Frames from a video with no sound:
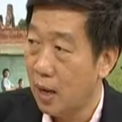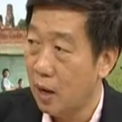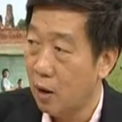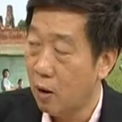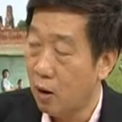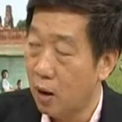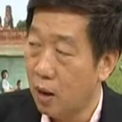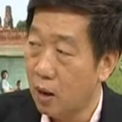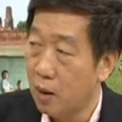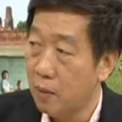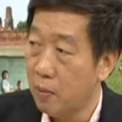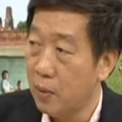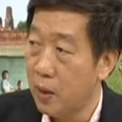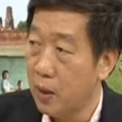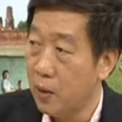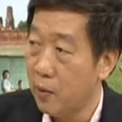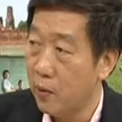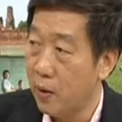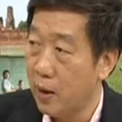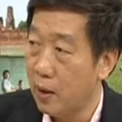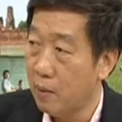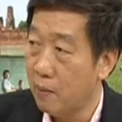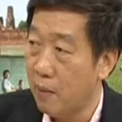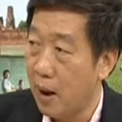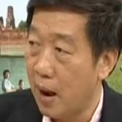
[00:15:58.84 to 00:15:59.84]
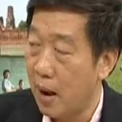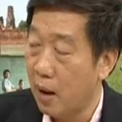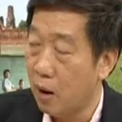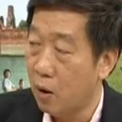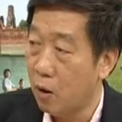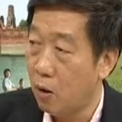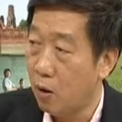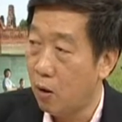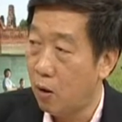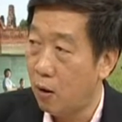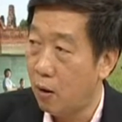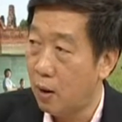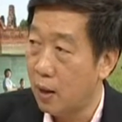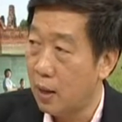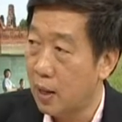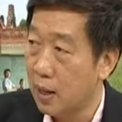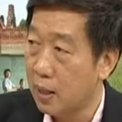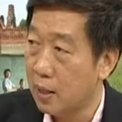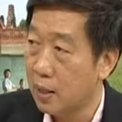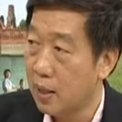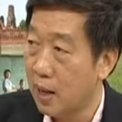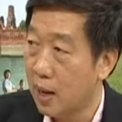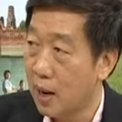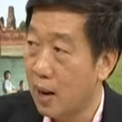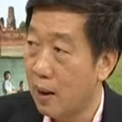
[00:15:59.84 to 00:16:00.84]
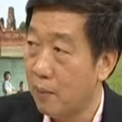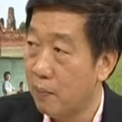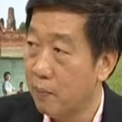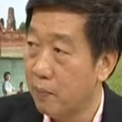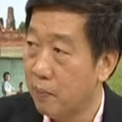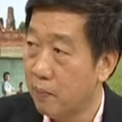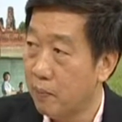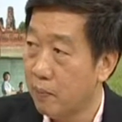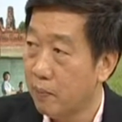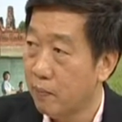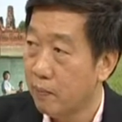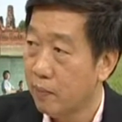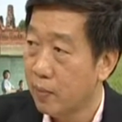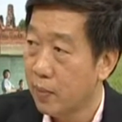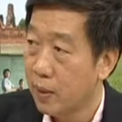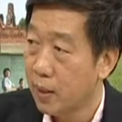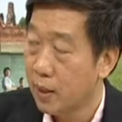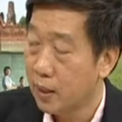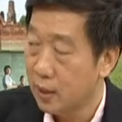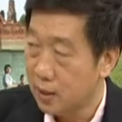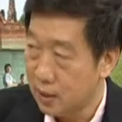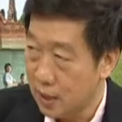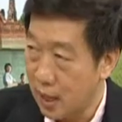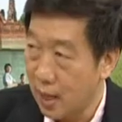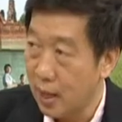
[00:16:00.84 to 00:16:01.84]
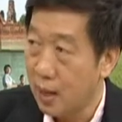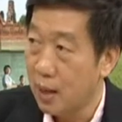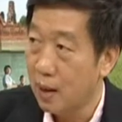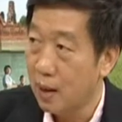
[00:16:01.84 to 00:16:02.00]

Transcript: ไทรอยด์ก็บริเวณบ่าคอนะครับไทรอยด์ที่ค